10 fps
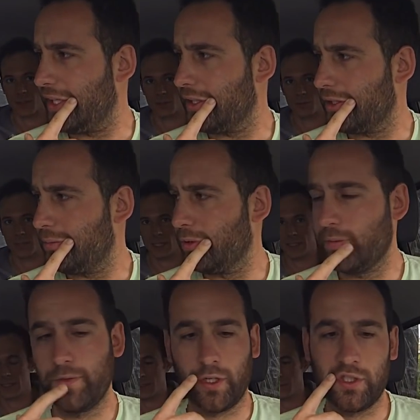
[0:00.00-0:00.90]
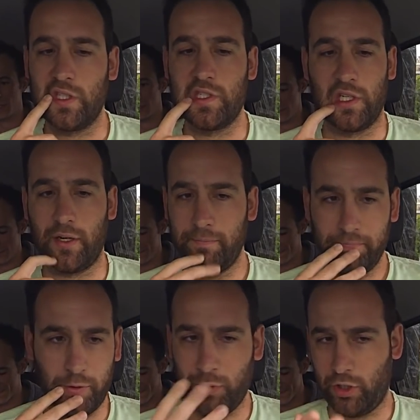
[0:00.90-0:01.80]
cioè, tipo una cosa del genere
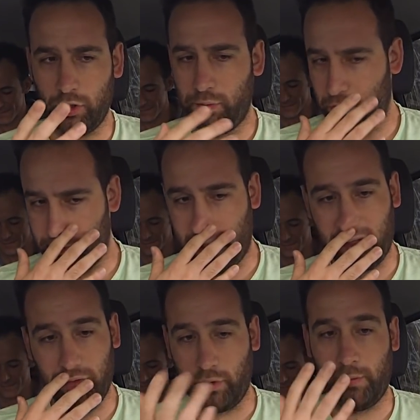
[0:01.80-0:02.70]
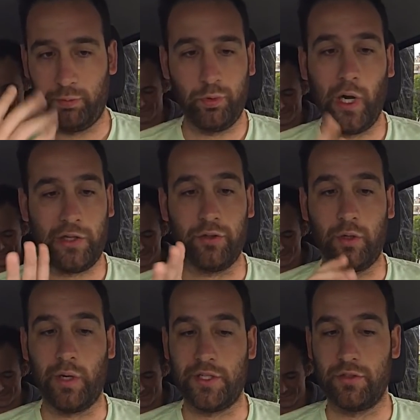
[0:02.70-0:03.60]
non mi ricordo più ma comunque è più alto di
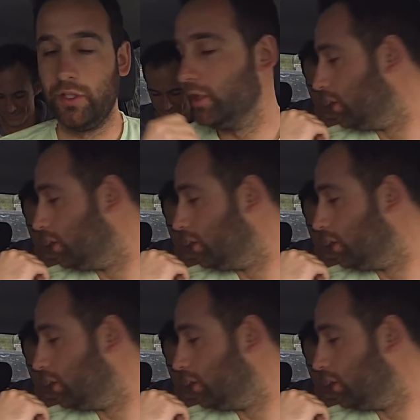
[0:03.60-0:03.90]
questo